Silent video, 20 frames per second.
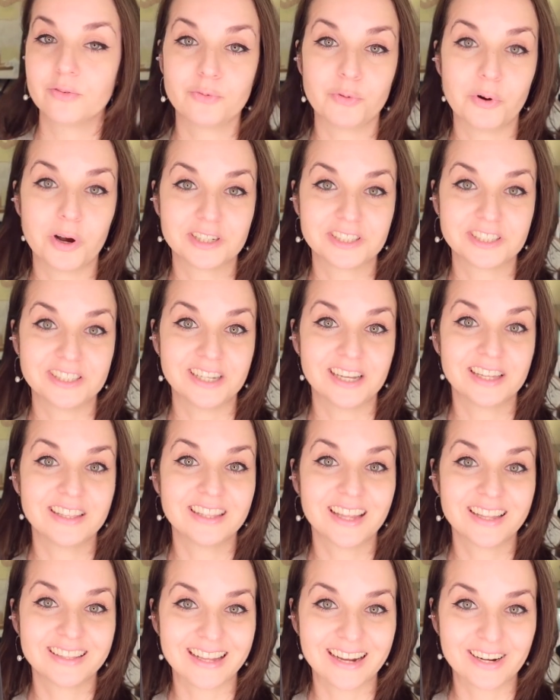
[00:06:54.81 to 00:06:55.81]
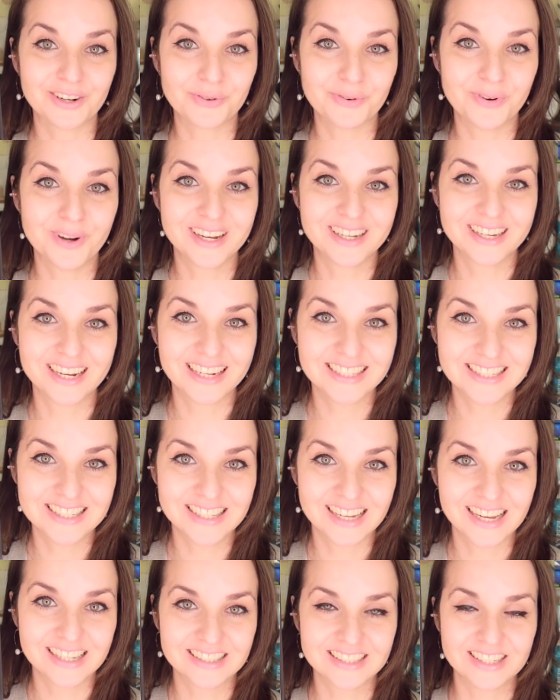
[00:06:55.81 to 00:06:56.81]
właśnie na taką
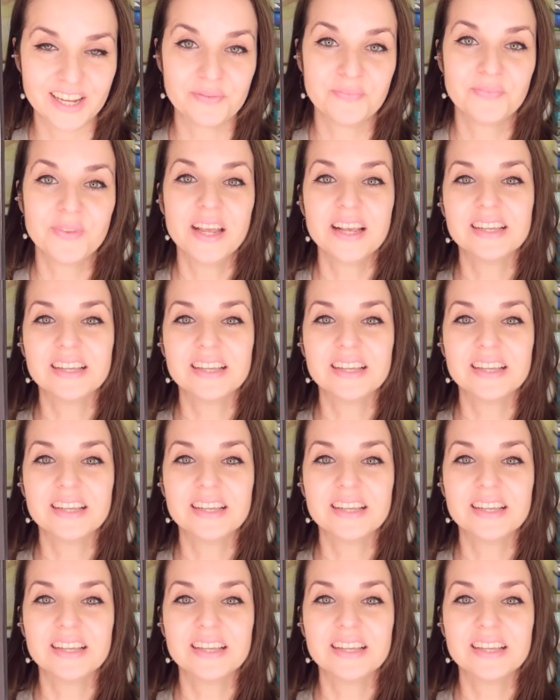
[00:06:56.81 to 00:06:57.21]
ekranizację.